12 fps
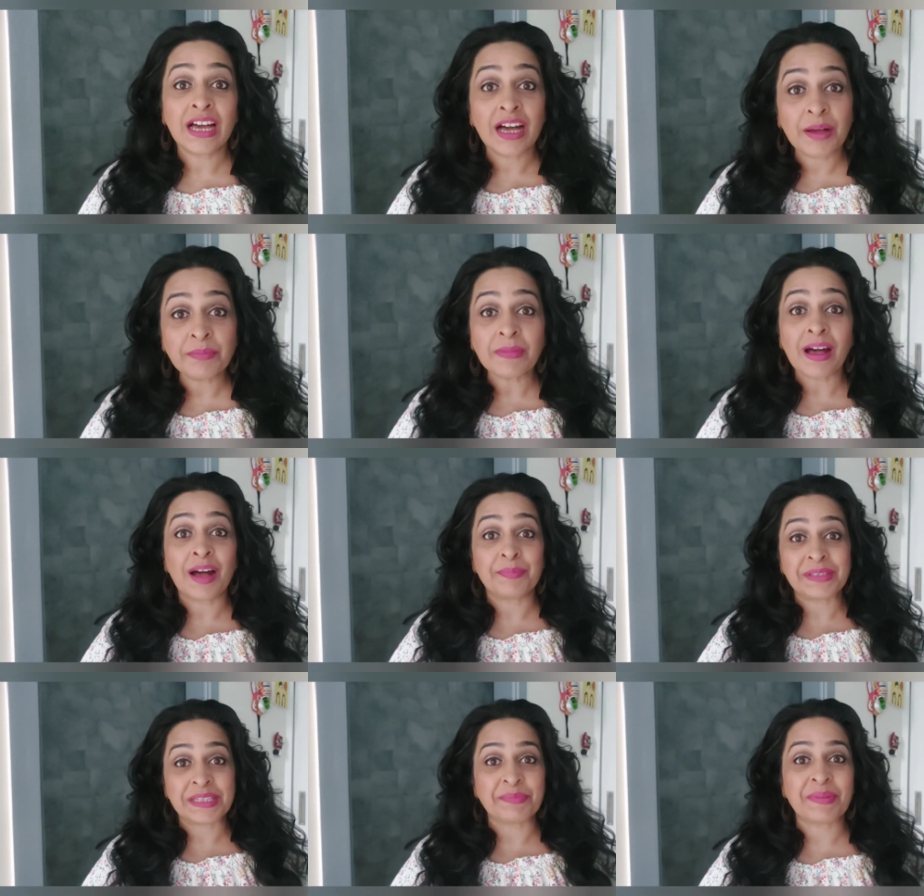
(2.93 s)
हम
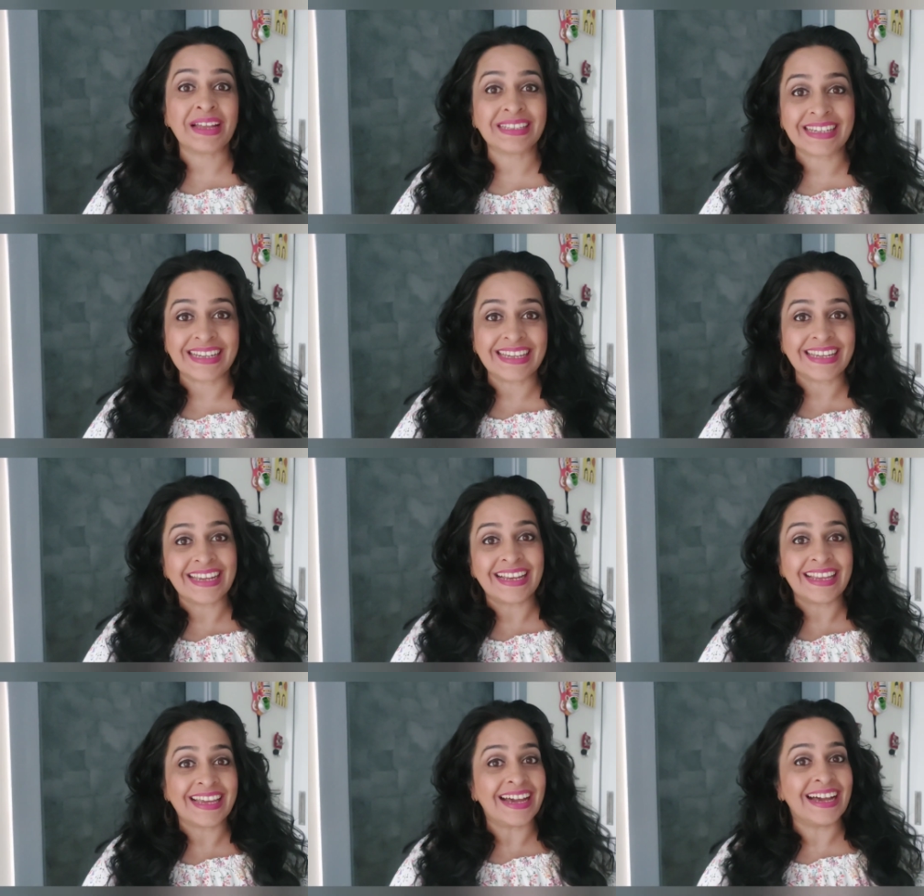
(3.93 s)
आपसे बात करने के
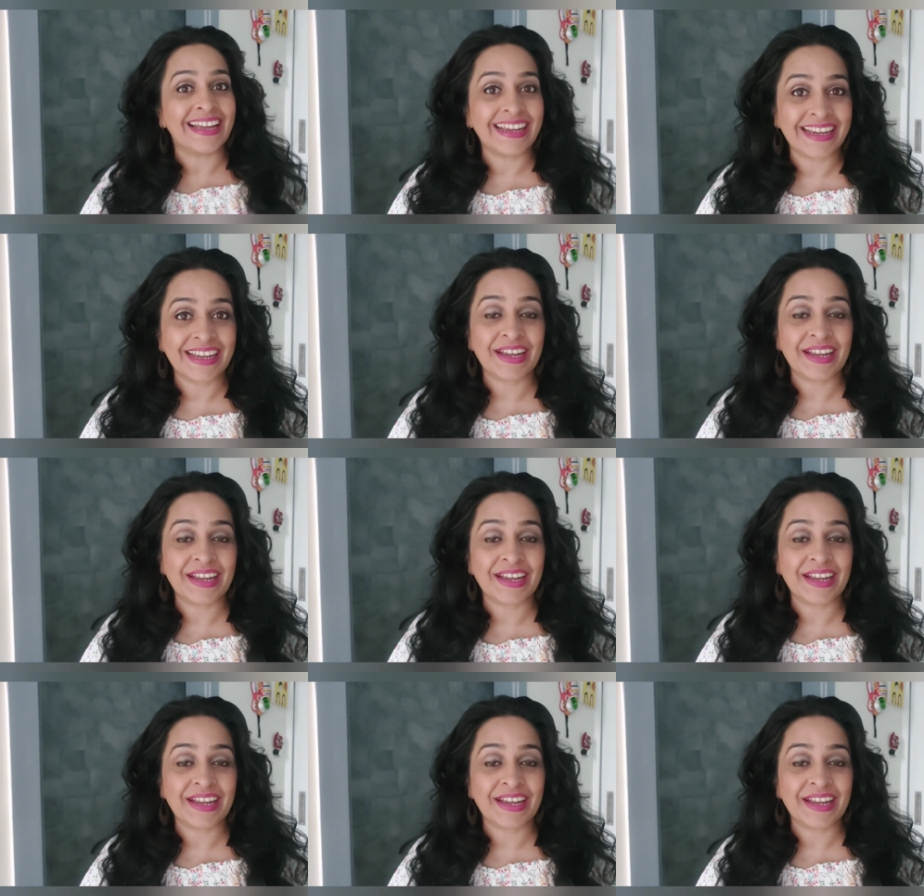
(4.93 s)
लिए आए